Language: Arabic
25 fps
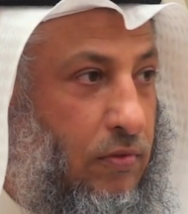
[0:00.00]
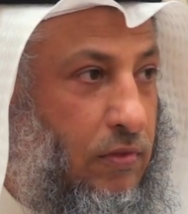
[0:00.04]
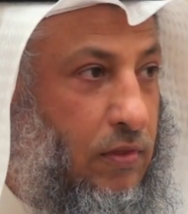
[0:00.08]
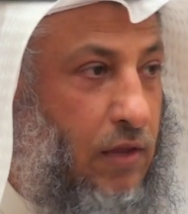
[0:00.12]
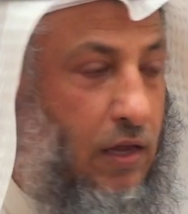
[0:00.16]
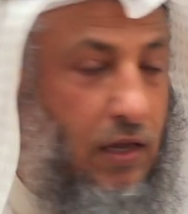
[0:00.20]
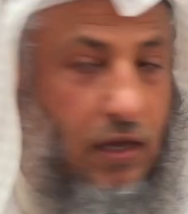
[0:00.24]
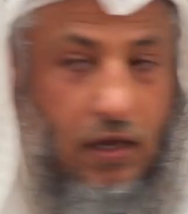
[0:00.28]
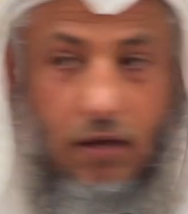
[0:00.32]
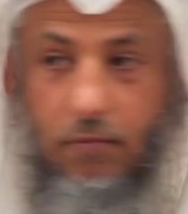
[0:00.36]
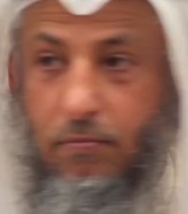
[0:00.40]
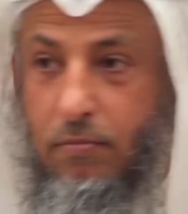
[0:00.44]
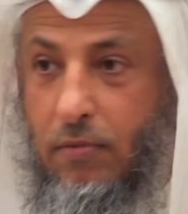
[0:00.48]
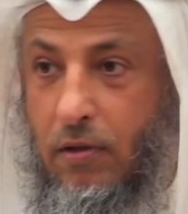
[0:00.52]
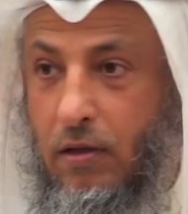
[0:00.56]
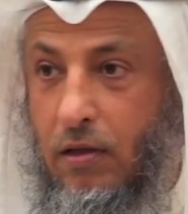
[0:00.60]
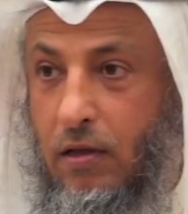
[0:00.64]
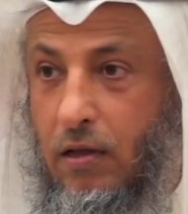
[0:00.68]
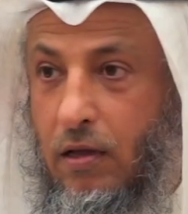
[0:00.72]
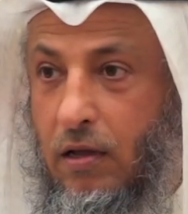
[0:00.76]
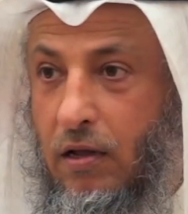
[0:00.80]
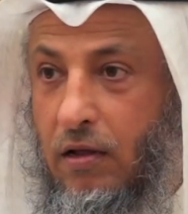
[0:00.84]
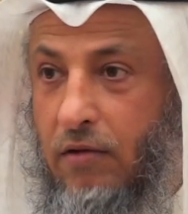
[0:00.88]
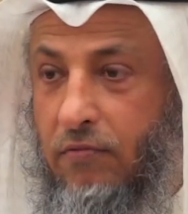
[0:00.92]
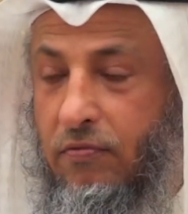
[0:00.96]
طيب
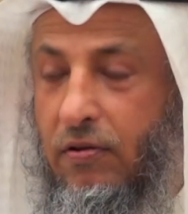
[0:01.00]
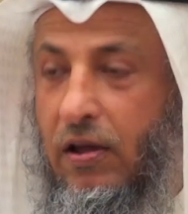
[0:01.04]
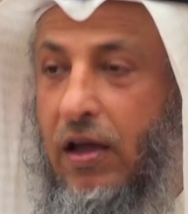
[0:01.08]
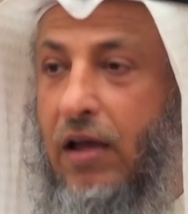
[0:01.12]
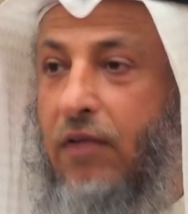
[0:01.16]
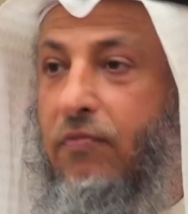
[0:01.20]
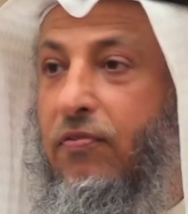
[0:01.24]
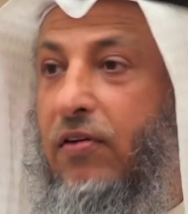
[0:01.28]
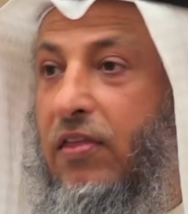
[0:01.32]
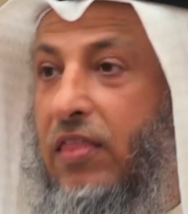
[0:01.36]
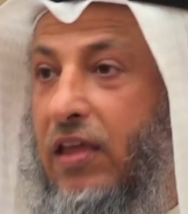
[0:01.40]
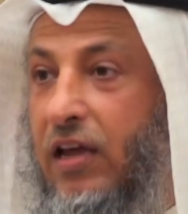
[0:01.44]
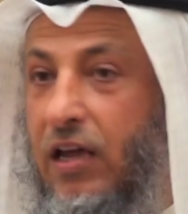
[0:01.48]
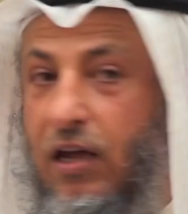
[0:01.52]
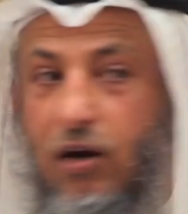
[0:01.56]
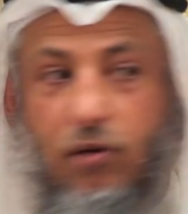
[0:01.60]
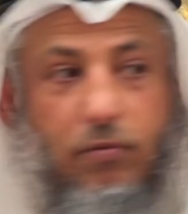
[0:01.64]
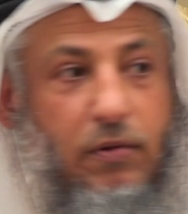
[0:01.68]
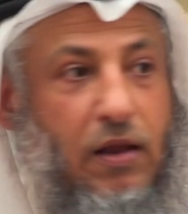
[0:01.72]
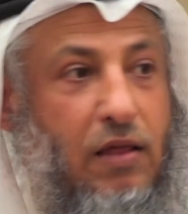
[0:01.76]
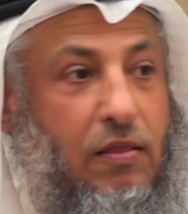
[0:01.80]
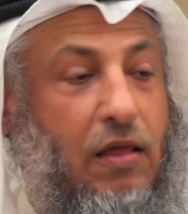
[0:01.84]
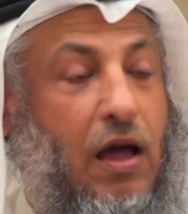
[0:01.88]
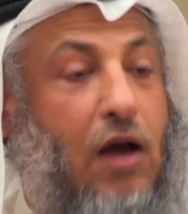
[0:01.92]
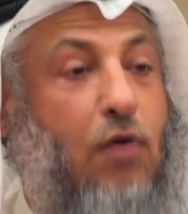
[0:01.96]
فذكره
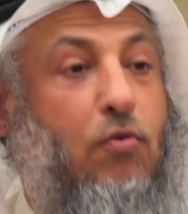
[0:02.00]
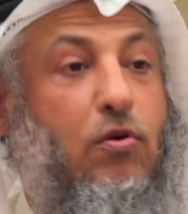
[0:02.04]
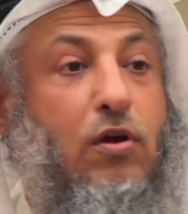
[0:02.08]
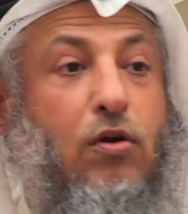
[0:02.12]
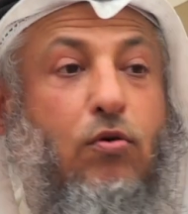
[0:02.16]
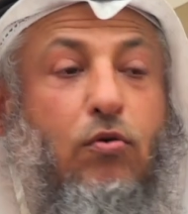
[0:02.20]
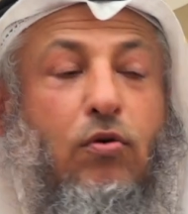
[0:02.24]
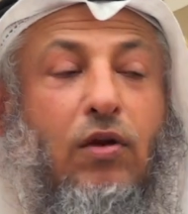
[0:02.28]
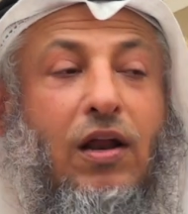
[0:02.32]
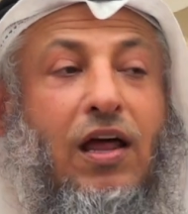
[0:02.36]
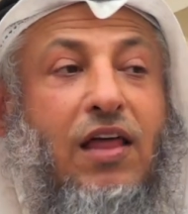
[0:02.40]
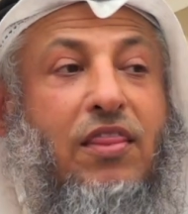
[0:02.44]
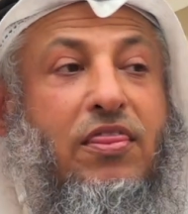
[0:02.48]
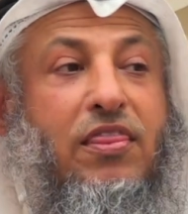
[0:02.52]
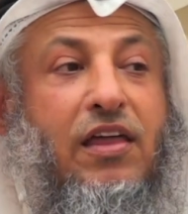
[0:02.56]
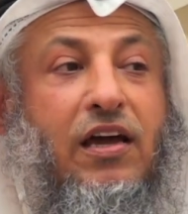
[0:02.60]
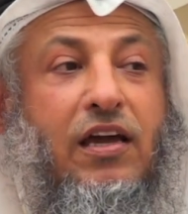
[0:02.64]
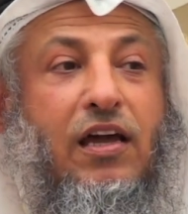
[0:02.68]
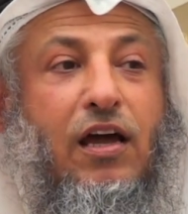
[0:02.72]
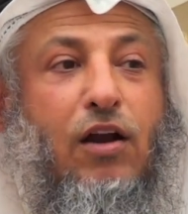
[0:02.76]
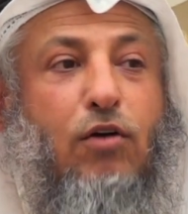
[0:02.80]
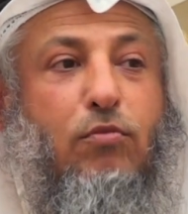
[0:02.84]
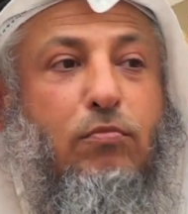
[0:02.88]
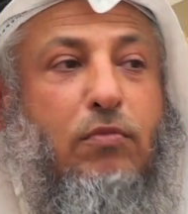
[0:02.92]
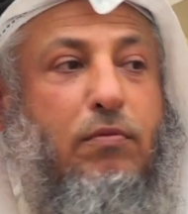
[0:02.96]
من هذا أو يكون قد
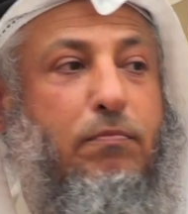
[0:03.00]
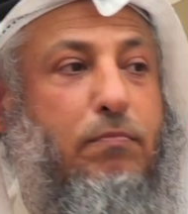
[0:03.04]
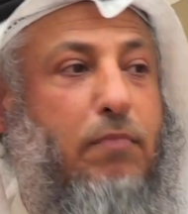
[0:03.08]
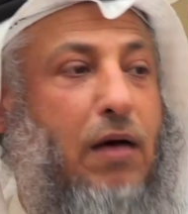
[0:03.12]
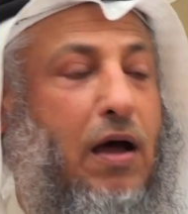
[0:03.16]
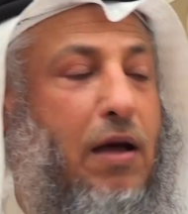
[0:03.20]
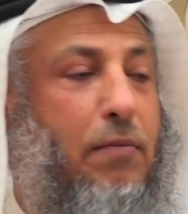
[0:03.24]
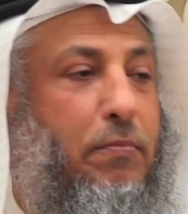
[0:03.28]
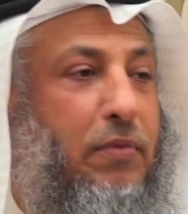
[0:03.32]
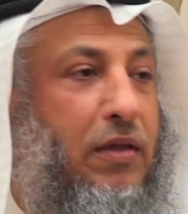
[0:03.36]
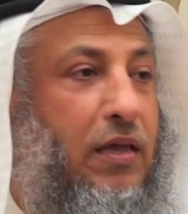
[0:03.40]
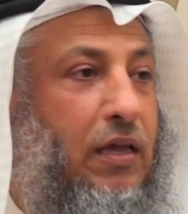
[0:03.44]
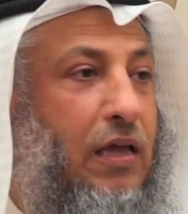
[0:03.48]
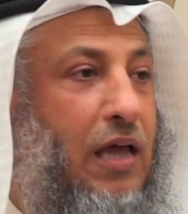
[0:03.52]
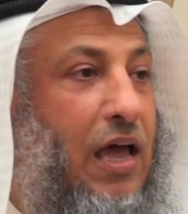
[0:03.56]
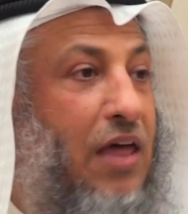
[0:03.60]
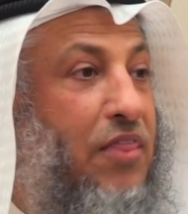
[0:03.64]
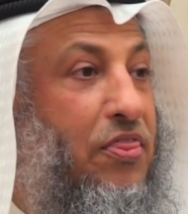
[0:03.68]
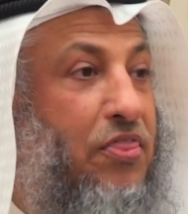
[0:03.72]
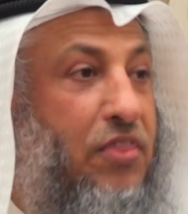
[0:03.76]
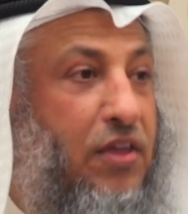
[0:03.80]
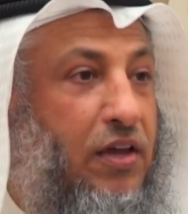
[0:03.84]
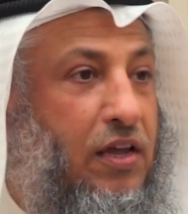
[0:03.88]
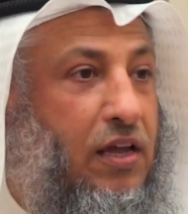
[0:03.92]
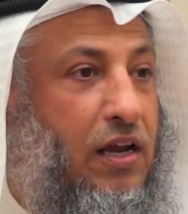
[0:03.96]
ذكره من باب
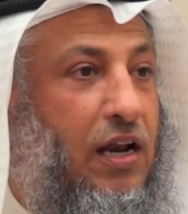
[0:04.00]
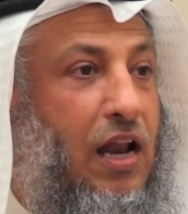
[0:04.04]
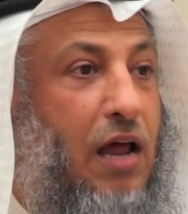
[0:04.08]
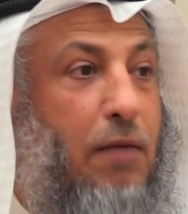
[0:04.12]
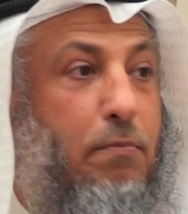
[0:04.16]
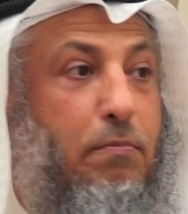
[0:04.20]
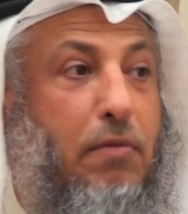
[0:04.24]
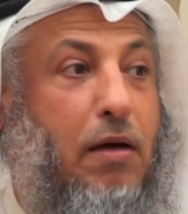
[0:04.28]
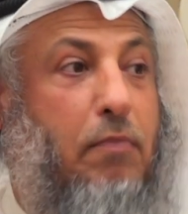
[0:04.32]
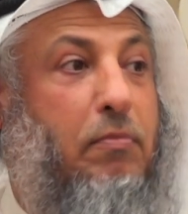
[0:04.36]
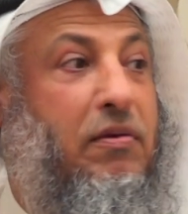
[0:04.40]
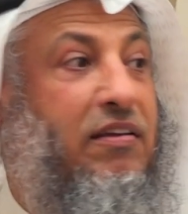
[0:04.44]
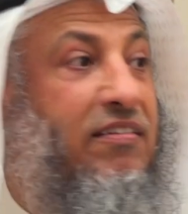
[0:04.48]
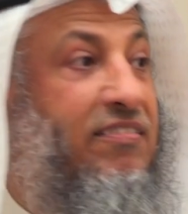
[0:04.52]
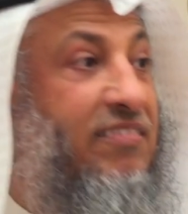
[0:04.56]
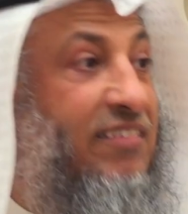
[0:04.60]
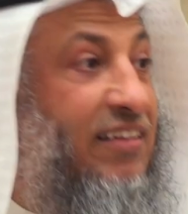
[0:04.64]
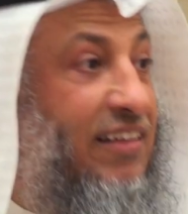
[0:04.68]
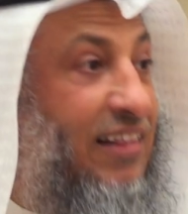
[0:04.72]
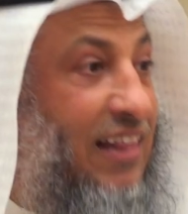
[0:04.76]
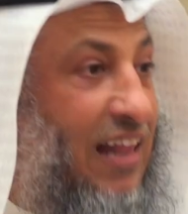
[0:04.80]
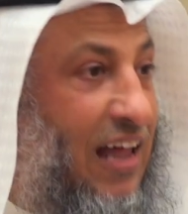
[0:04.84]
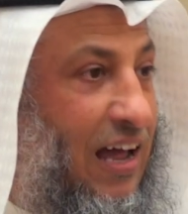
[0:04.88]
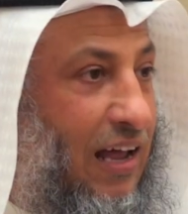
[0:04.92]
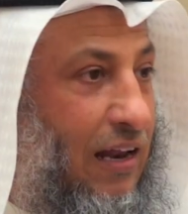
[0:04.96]
الذكر لا من باب
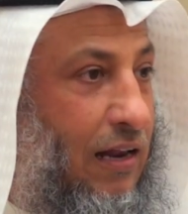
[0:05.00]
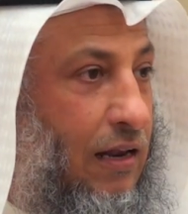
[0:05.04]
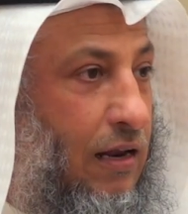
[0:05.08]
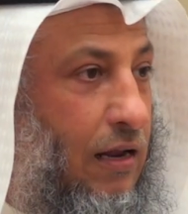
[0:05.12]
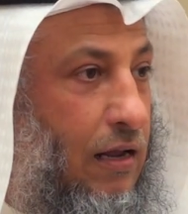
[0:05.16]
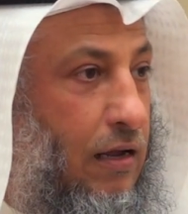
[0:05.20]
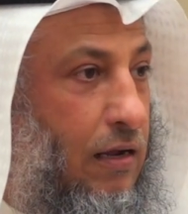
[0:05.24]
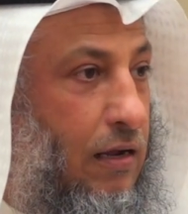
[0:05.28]
الاستدلال